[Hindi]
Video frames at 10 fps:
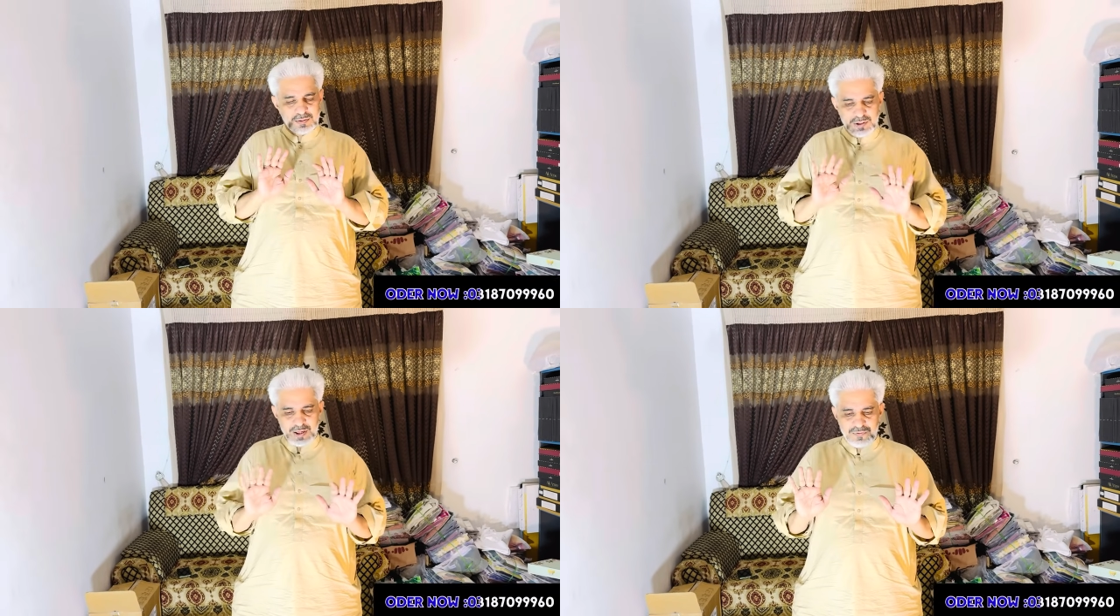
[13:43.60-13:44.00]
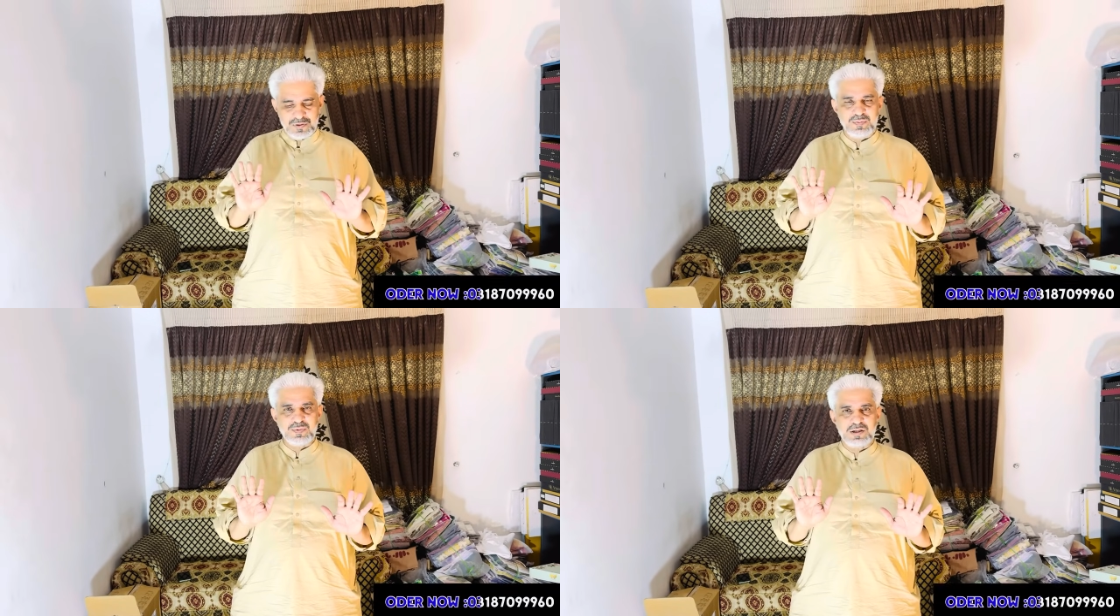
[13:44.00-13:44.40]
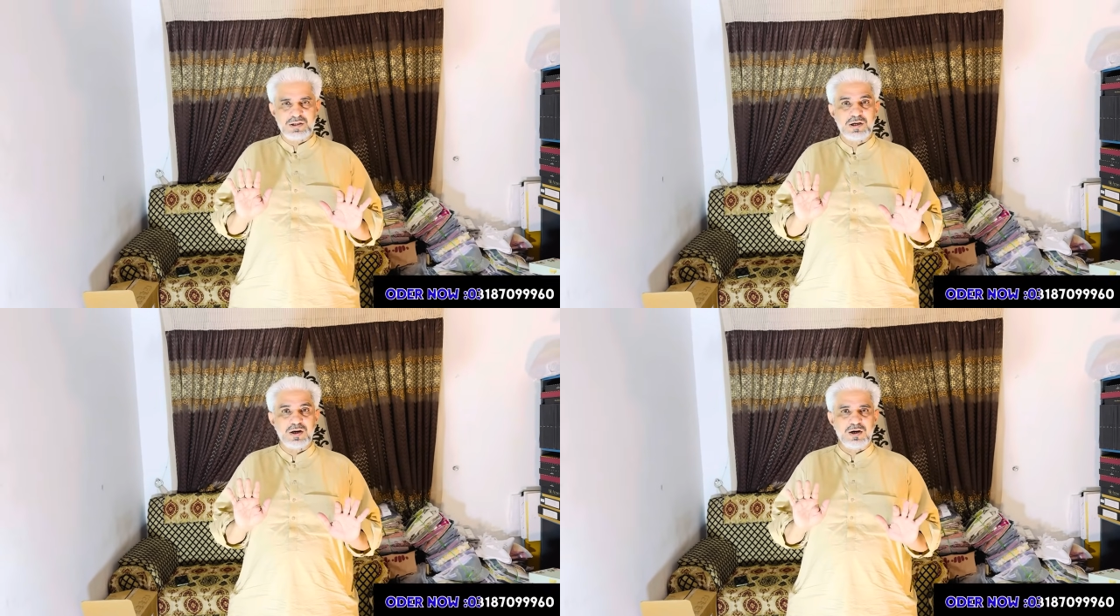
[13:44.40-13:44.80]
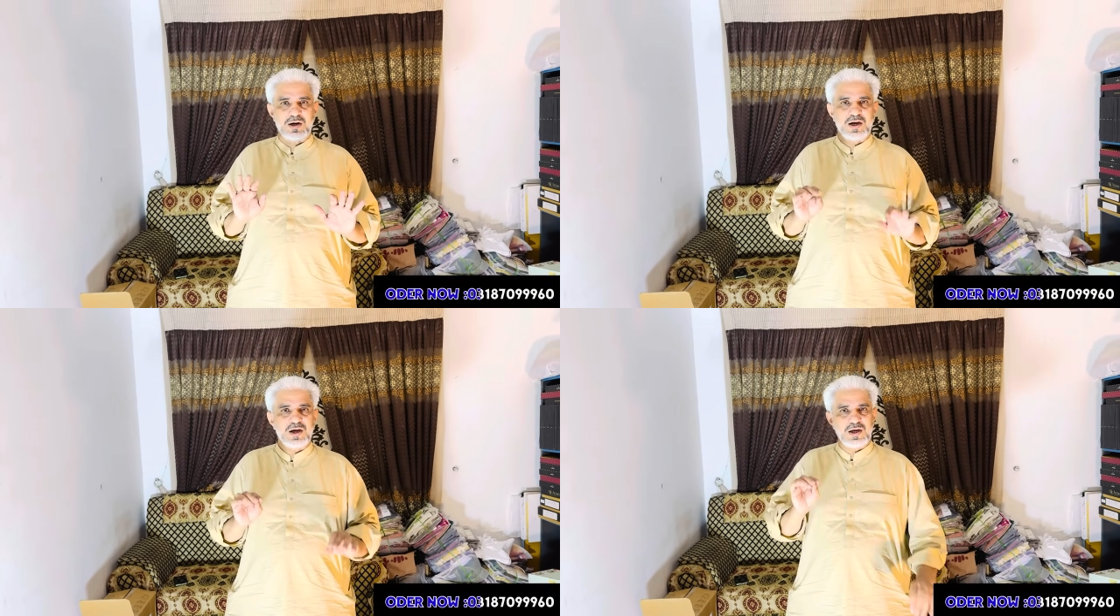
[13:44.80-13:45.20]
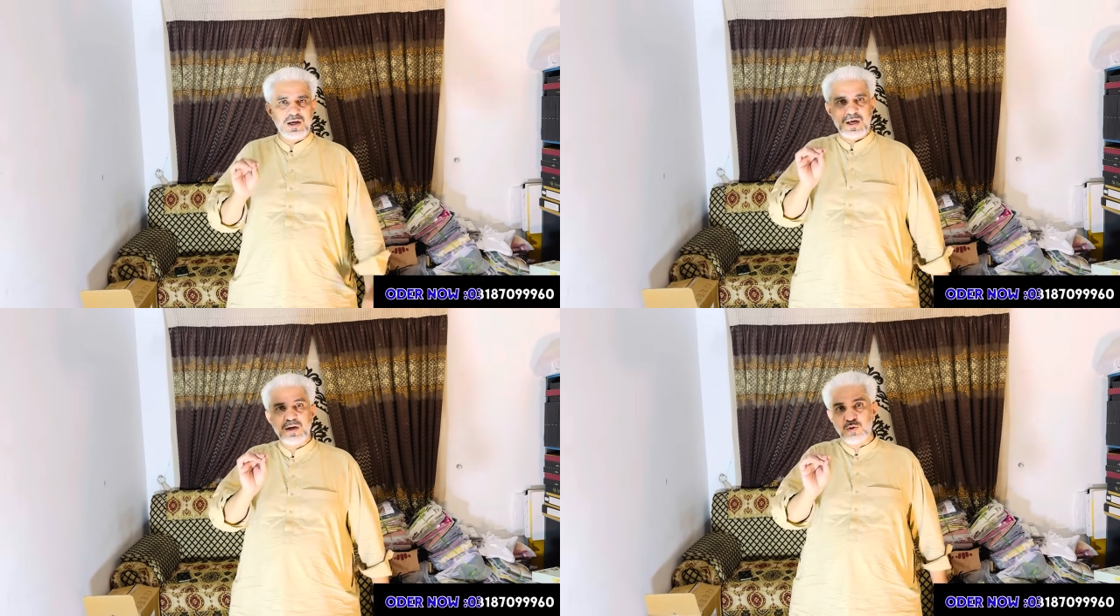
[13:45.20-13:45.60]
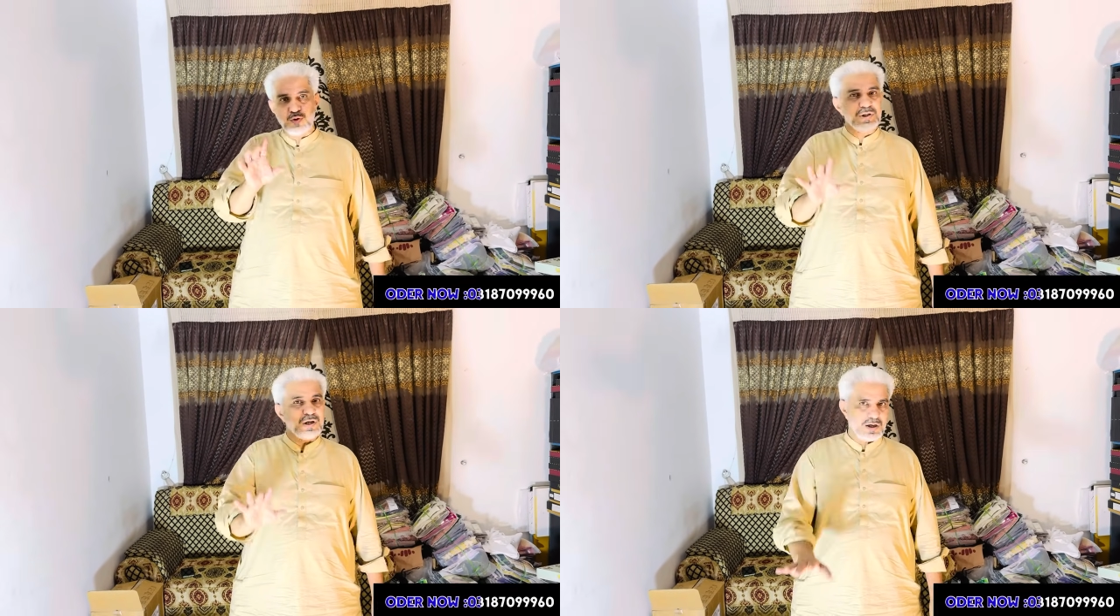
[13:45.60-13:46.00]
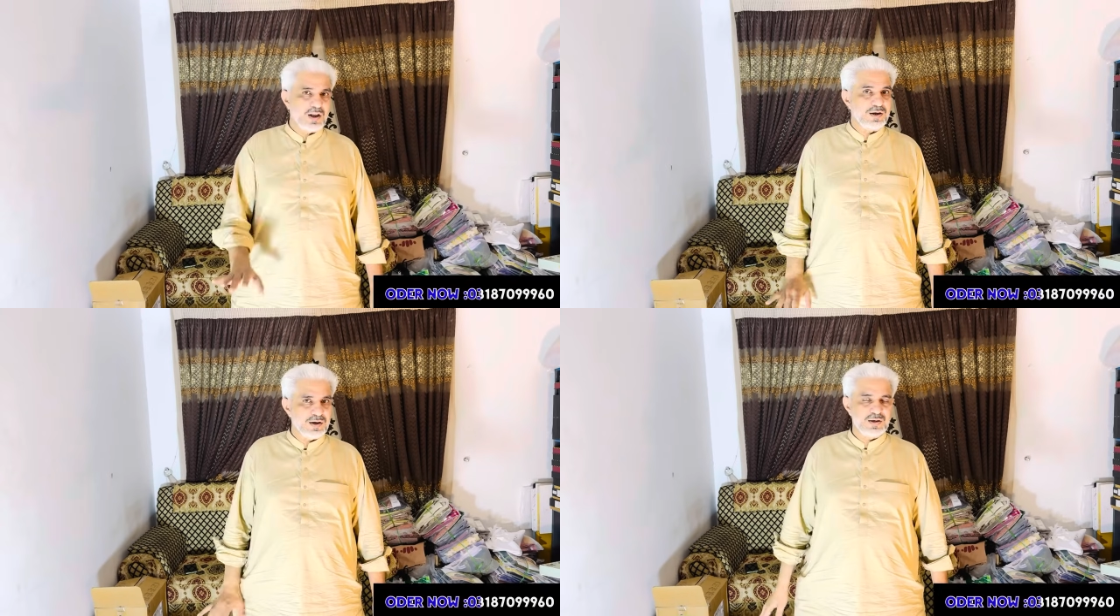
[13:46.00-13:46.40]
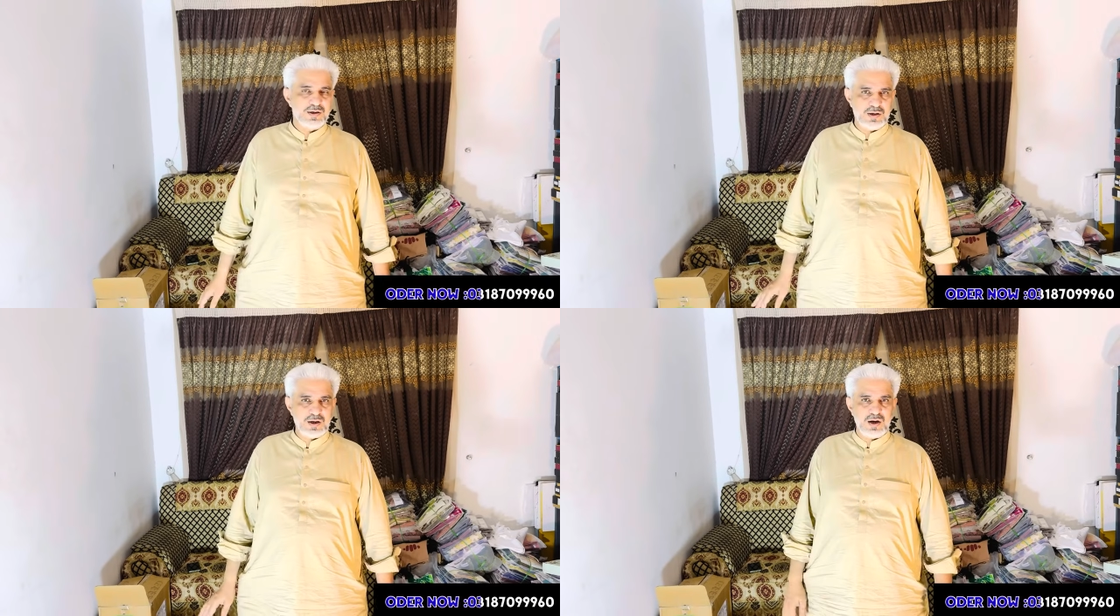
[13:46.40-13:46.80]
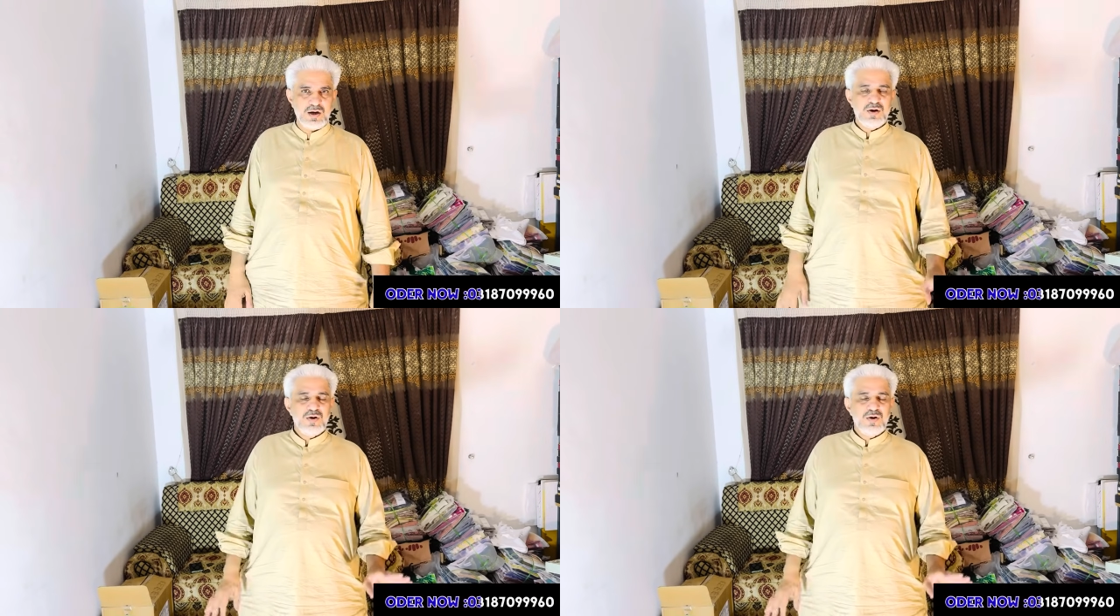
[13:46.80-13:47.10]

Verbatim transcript: सिर्फ समझे सीक्रेट रहेगा एक दो दिन के लिए ठीक है